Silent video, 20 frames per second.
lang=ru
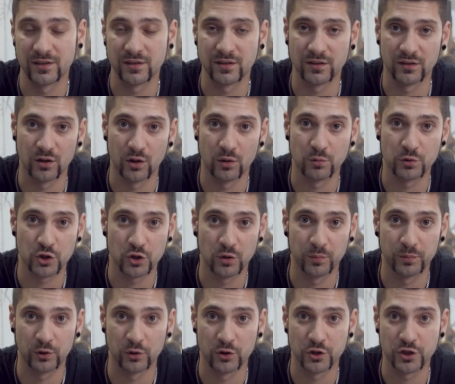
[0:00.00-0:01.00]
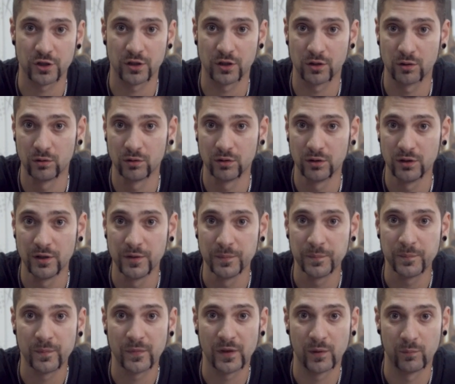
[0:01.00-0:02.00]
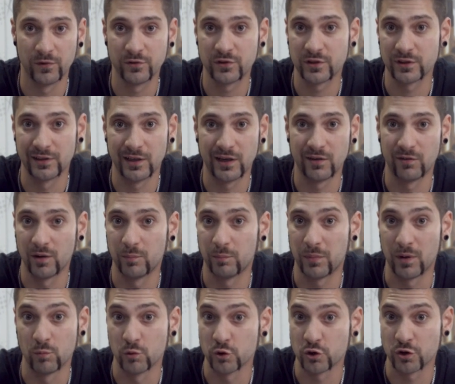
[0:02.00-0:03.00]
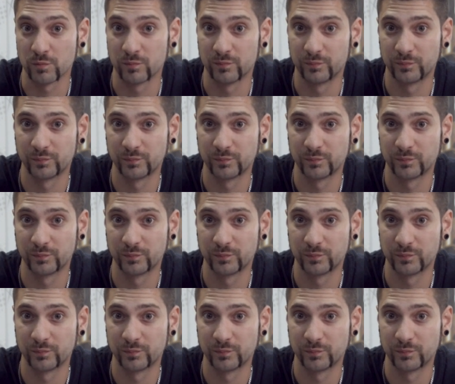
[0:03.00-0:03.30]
syndromeshop.ru, мы всегда вам поможем.